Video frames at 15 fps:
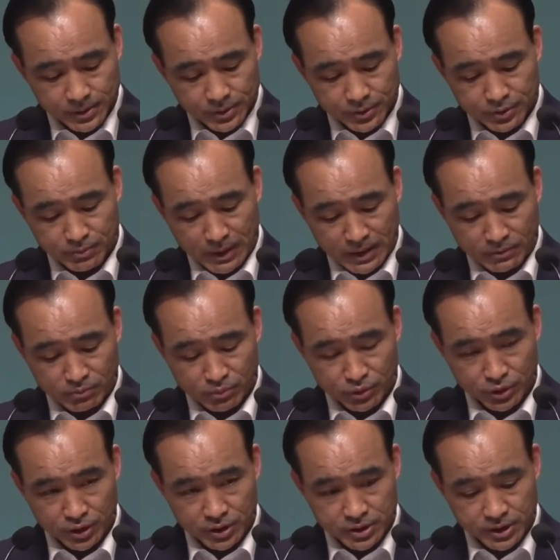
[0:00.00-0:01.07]
또
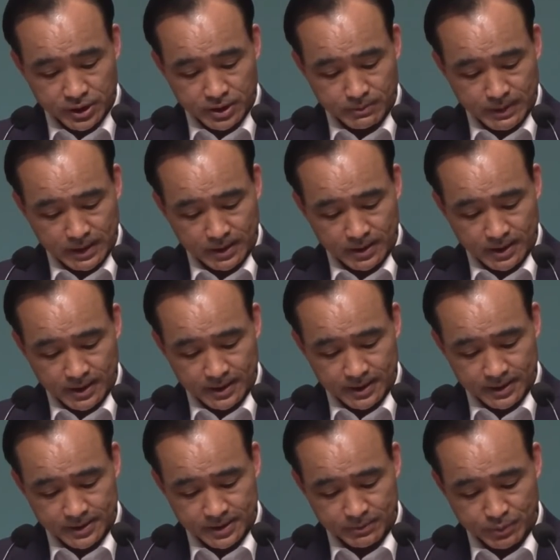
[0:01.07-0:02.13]
만물을 그의 발
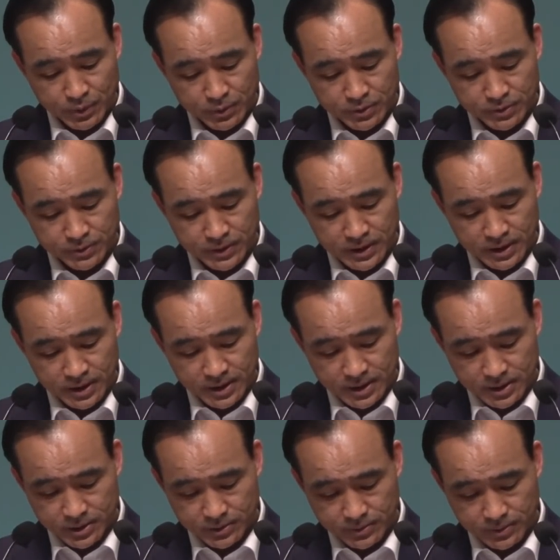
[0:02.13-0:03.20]
아래에 복종하게
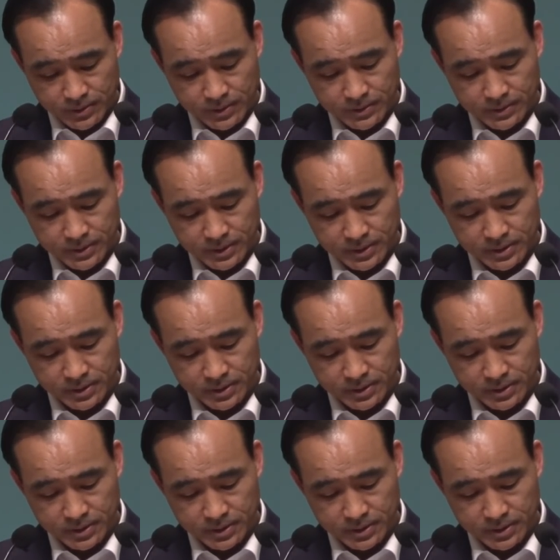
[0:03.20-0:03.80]
하시고